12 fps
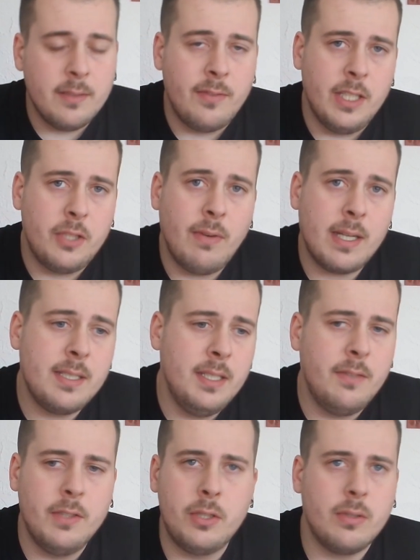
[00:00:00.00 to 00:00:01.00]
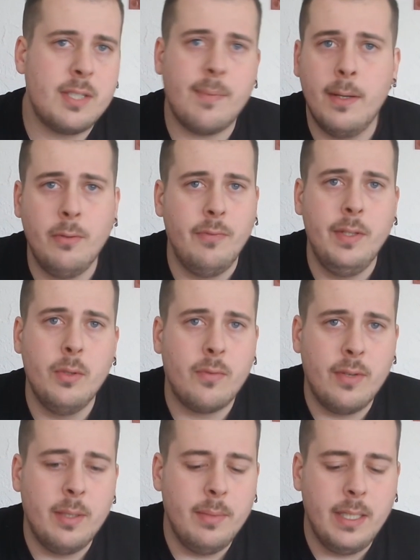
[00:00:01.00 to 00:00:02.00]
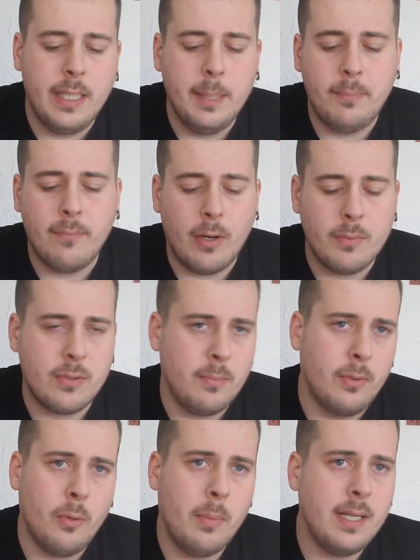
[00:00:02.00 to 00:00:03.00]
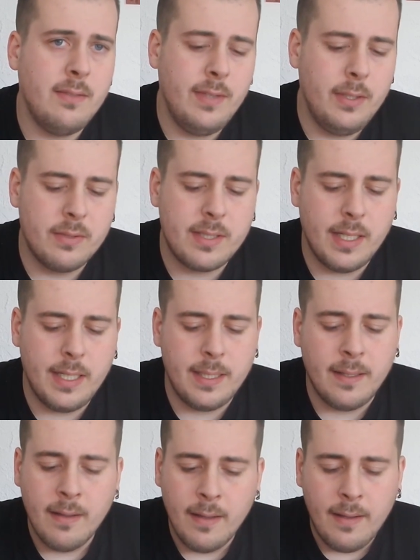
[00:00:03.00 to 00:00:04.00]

Finde ich schwachsinnig, wenn es schon 200 Videos von dem Ding gibt. Warum sollen wir nochmal ein Video zeigen?